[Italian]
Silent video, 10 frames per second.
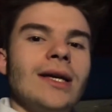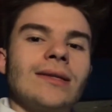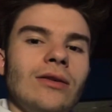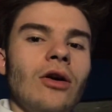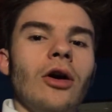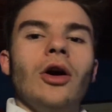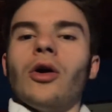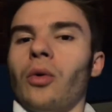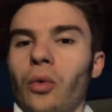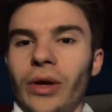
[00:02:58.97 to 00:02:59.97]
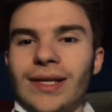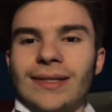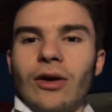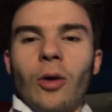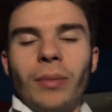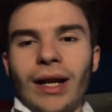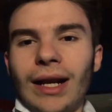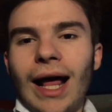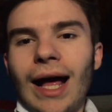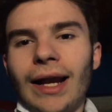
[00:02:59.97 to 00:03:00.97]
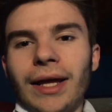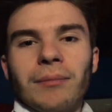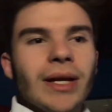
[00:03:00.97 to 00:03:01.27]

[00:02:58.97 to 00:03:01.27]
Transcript: Se io qui starò a parlare